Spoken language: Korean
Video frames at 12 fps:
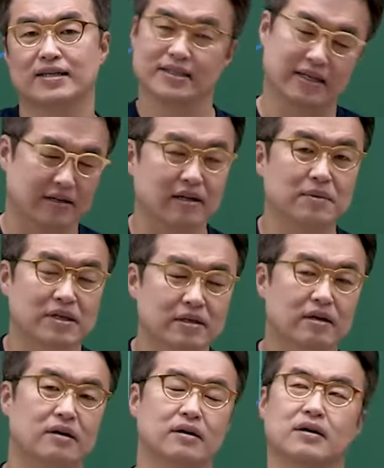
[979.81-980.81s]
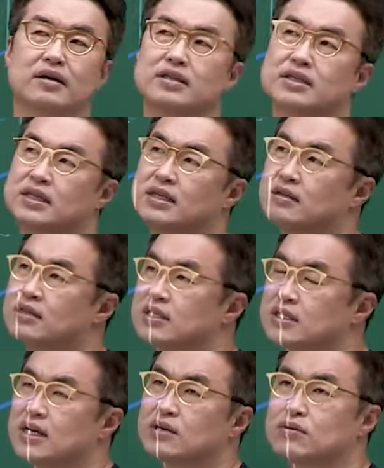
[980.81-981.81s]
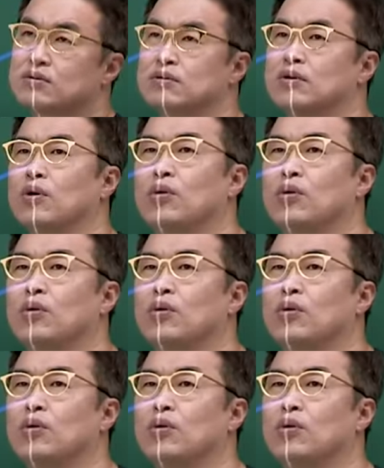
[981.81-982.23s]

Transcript: 자 그러면서 7년이 지나고